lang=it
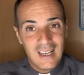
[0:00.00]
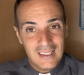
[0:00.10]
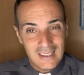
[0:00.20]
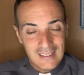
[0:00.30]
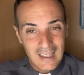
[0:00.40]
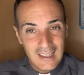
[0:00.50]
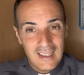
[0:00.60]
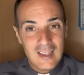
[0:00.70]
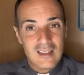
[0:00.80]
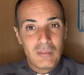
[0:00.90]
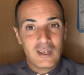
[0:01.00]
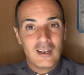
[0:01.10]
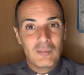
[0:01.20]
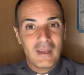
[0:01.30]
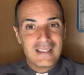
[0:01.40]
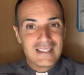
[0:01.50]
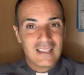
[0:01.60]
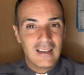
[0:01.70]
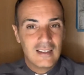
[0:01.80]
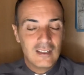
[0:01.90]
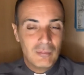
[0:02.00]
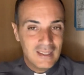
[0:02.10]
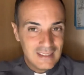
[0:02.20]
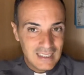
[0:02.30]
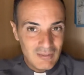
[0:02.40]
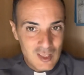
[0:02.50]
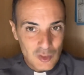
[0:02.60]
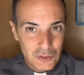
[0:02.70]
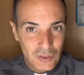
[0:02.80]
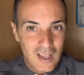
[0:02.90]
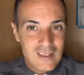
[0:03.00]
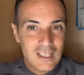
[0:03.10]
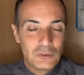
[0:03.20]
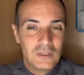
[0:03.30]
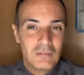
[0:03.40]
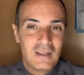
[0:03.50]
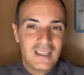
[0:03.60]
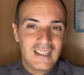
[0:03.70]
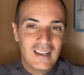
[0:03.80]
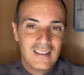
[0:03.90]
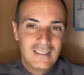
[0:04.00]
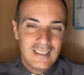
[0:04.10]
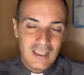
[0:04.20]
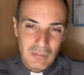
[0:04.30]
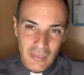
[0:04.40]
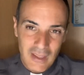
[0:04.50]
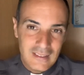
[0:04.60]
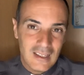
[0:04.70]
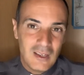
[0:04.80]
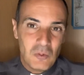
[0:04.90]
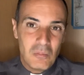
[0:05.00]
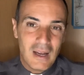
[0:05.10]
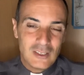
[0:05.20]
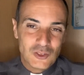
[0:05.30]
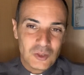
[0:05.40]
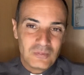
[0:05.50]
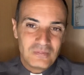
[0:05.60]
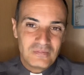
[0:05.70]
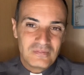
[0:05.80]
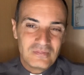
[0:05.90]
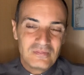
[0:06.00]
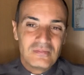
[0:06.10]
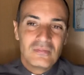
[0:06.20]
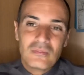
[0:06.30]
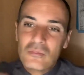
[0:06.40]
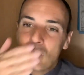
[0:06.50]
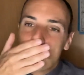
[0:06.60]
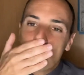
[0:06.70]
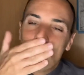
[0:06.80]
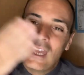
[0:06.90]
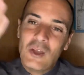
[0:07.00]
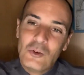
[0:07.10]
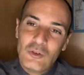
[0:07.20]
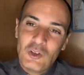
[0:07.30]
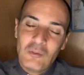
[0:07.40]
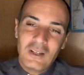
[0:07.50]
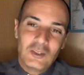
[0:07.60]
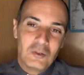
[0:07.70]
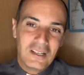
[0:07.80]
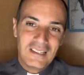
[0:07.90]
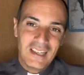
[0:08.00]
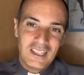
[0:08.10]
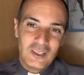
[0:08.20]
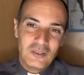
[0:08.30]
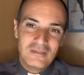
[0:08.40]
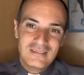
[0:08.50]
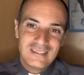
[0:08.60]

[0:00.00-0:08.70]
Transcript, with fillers: andate in chiesa per la messa, mettetevi sotto la statua di Maria e mandatele un bacio e uno ve lo mando anche io.